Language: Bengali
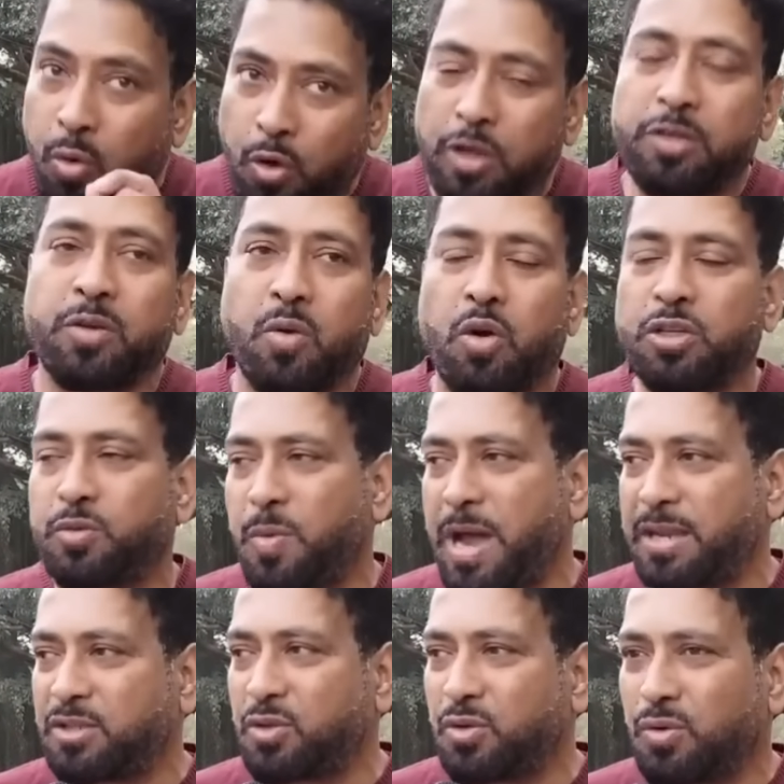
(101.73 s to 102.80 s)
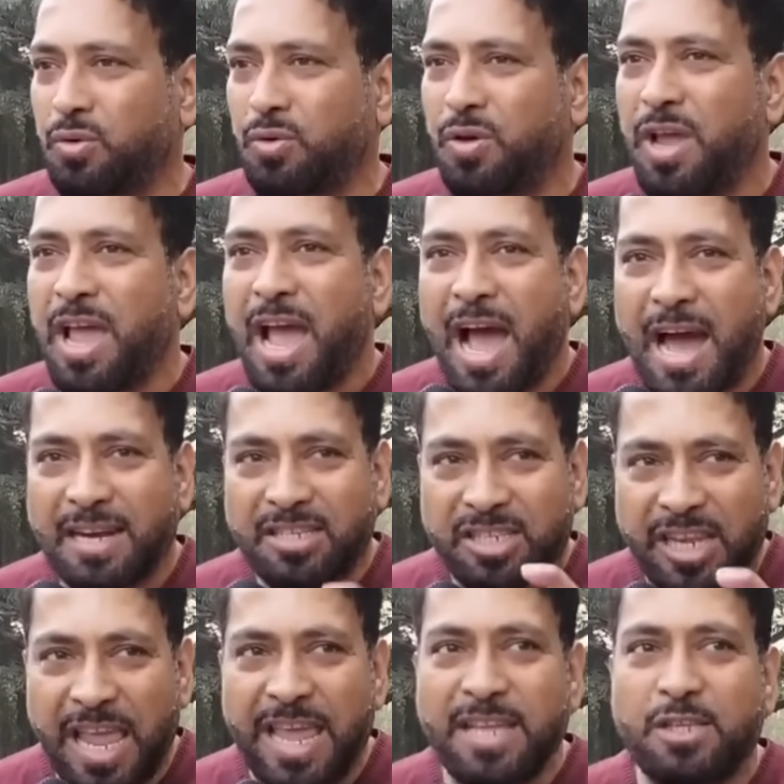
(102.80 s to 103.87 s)
খোঁজ খোঁজবার জন্য আর
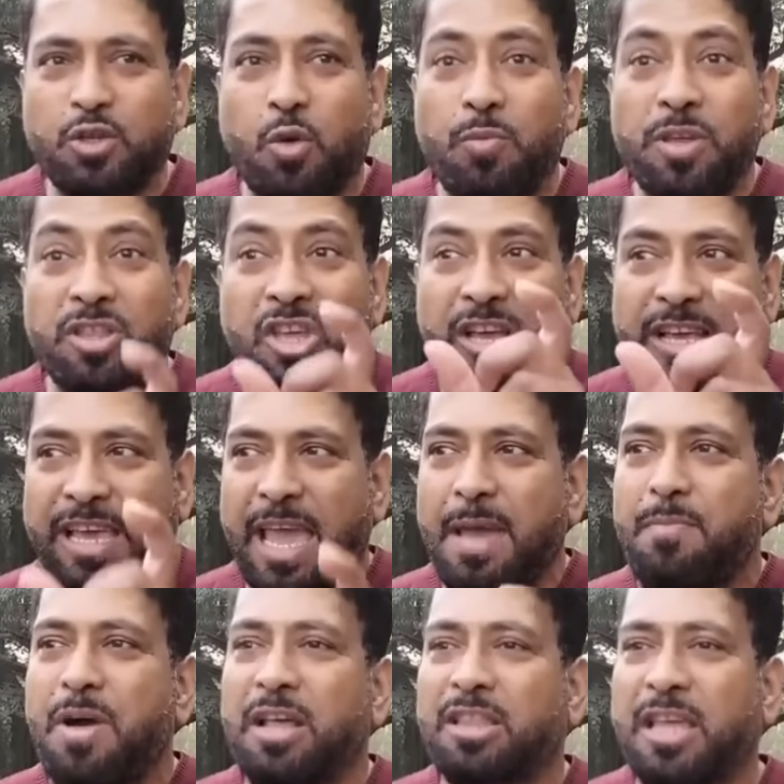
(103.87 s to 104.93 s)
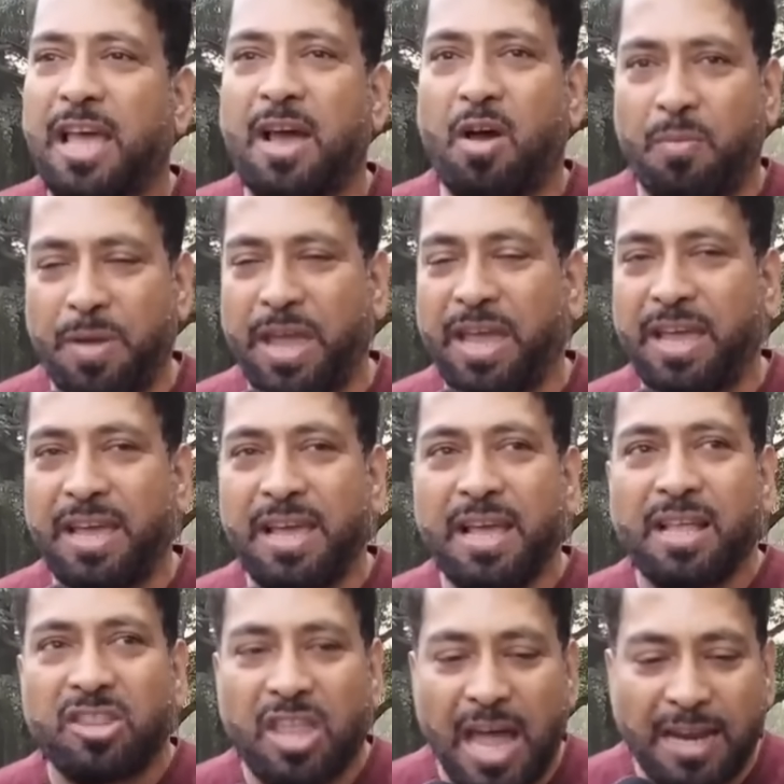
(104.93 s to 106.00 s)
সেই জমিতে কে মাথা হবে
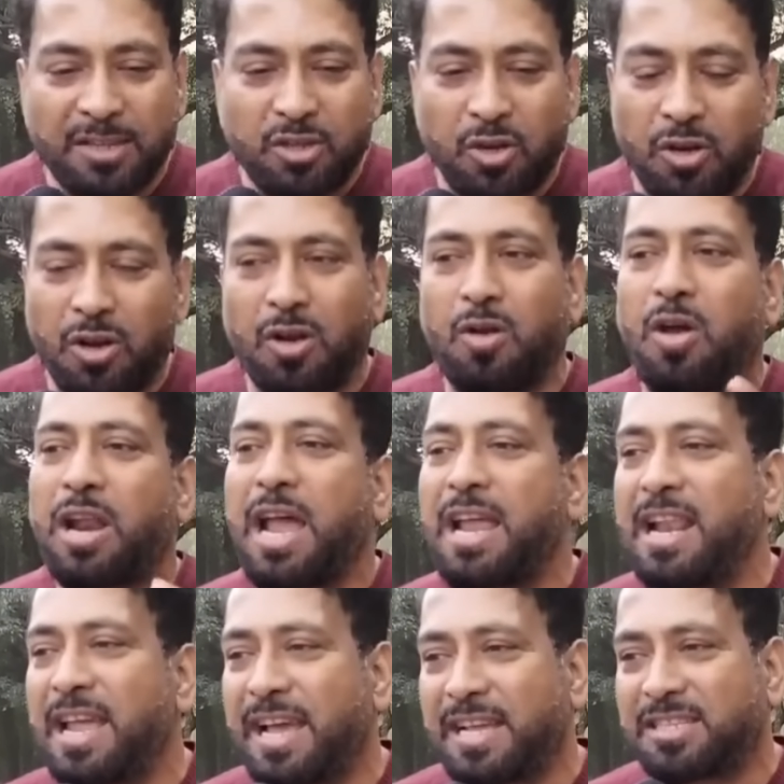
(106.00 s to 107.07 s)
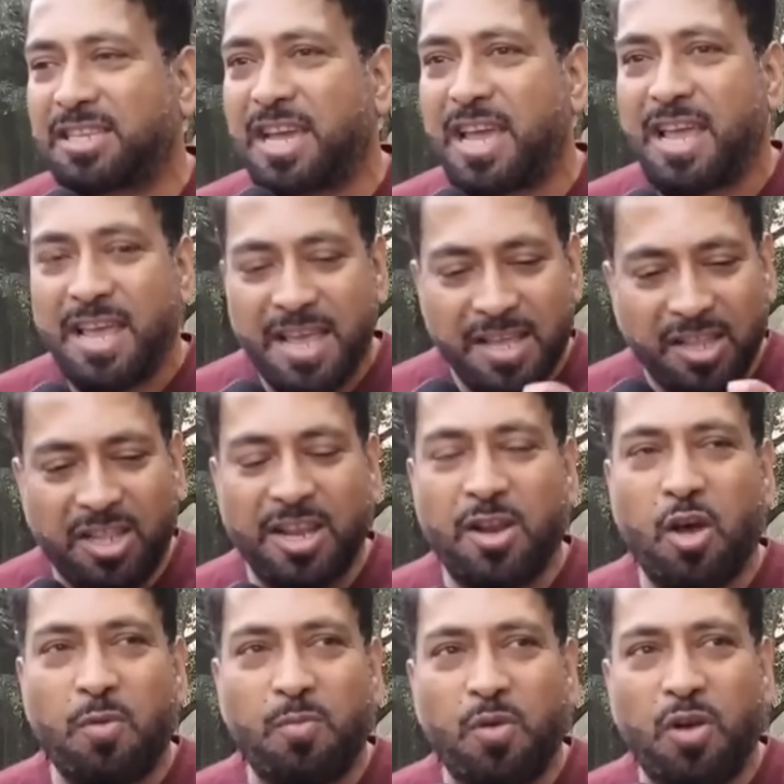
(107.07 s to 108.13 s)
তার জন্য লড়াই লেগেছে
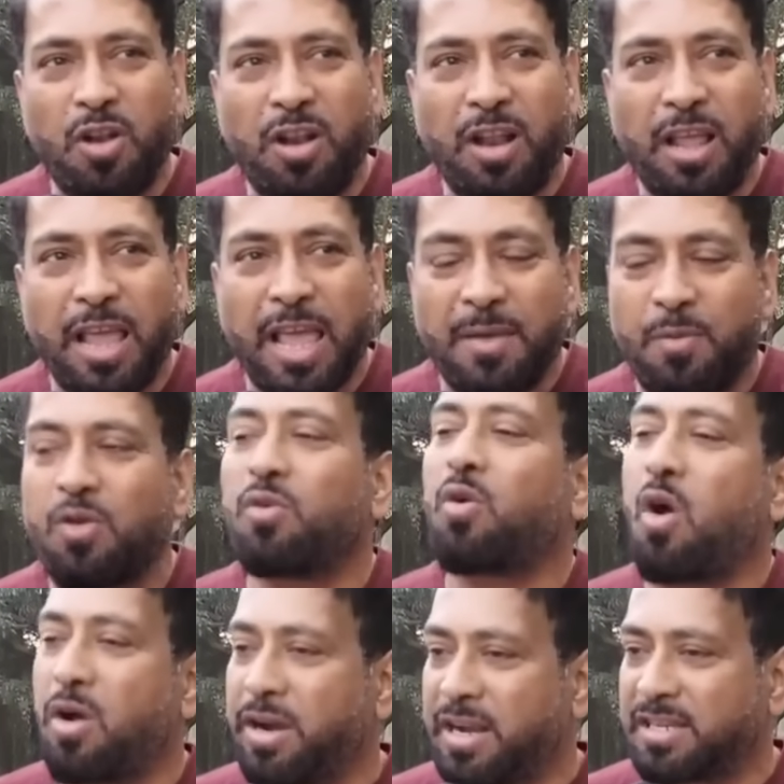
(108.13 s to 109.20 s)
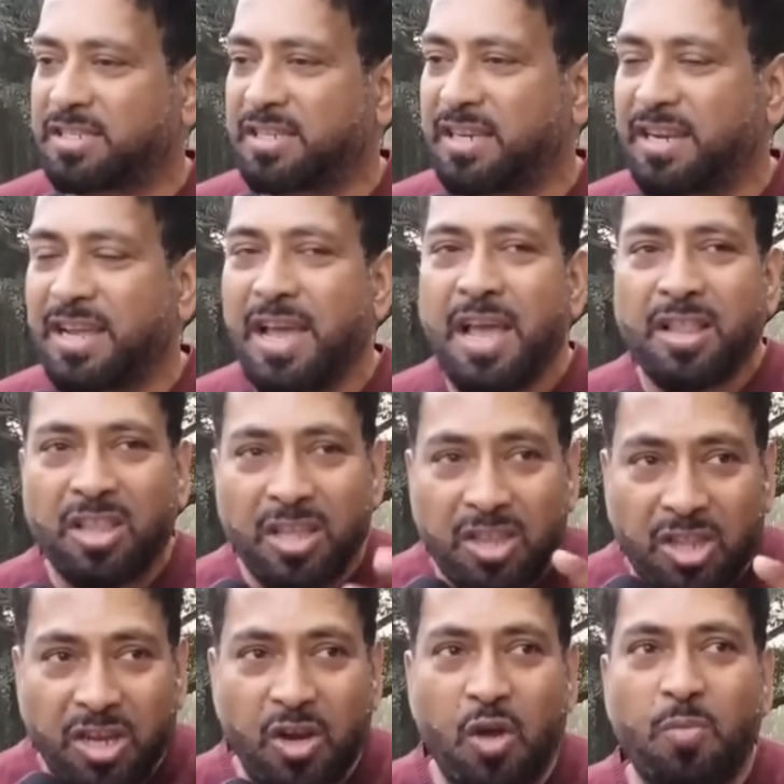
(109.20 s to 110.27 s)
তৃণমূল এবং কংগ্রেসের তাই
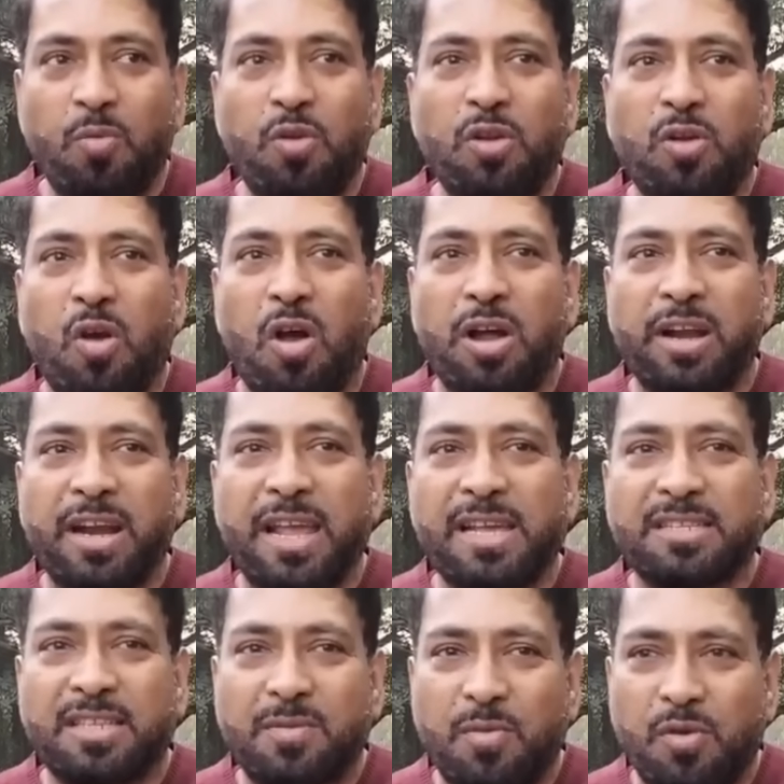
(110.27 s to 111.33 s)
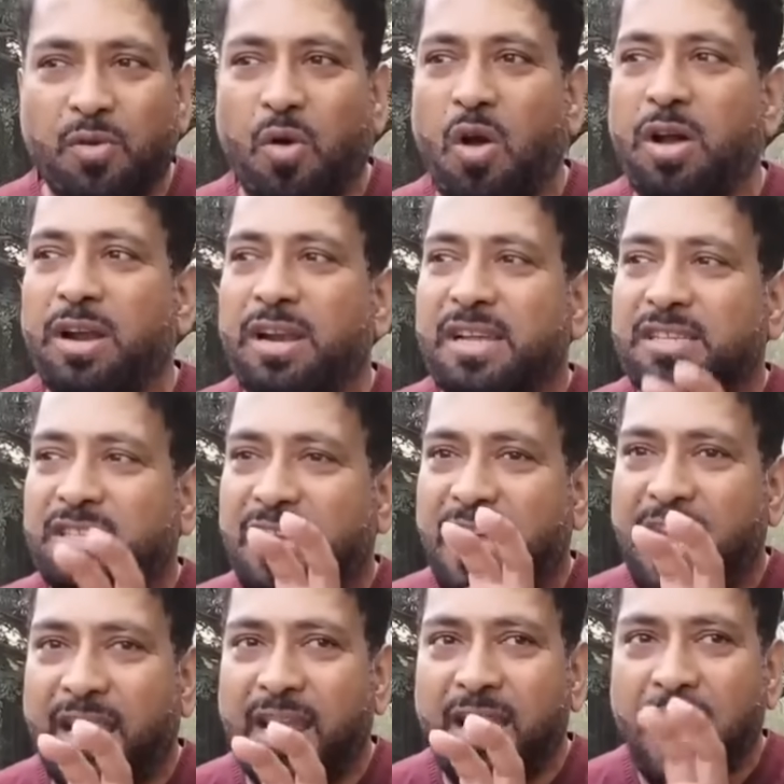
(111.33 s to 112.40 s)
তৃণমূল কংগ্রেস এবং
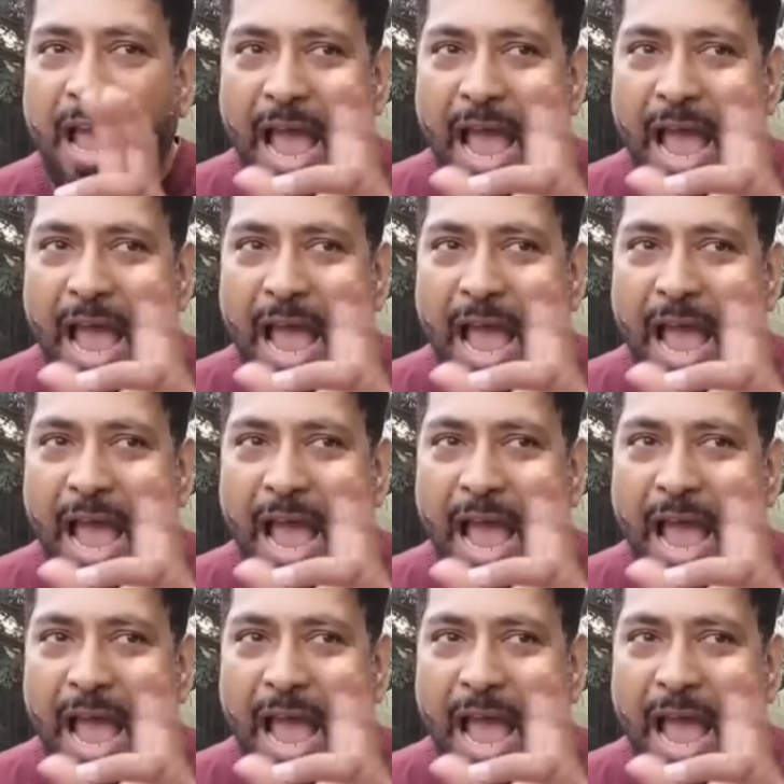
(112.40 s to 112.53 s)
কংগ্রেসের